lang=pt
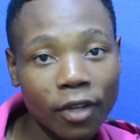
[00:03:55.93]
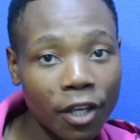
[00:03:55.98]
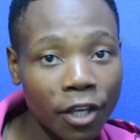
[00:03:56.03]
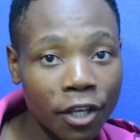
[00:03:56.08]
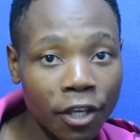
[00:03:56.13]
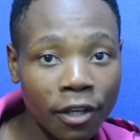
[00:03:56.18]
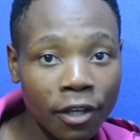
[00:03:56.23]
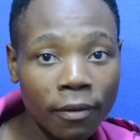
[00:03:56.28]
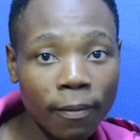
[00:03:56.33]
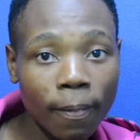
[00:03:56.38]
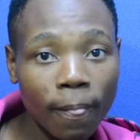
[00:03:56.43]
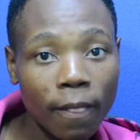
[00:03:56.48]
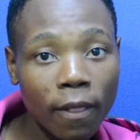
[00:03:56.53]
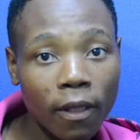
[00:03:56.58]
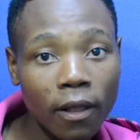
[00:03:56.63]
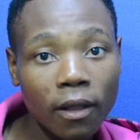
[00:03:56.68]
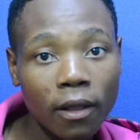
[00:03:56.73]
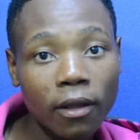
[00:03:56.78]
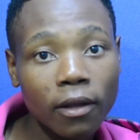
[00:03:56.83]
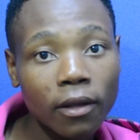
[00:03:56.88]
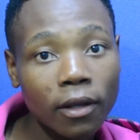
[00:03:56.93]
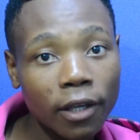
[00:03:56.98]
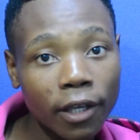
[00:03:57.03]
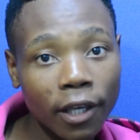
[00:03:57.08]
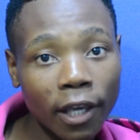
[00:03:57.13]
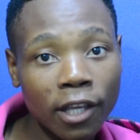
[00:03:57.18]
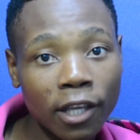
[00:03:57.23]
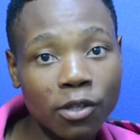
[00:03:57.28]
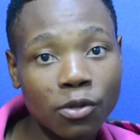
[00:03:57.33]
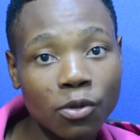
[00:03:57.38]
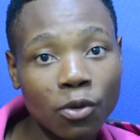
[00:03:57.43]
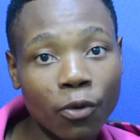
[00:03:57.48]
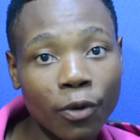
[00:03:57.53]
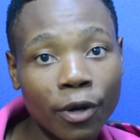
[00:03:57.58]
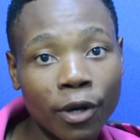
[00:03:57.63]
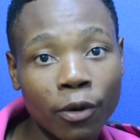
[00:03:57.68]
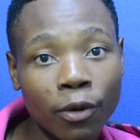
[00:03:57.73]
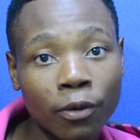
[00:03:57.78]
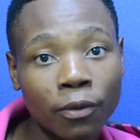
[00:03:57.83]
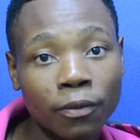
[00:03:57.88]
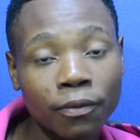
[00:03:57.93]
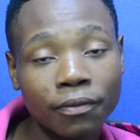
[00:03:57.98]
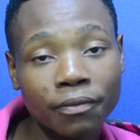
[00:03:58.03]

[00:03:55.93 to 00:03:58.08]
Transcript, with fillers: E quem sou eu?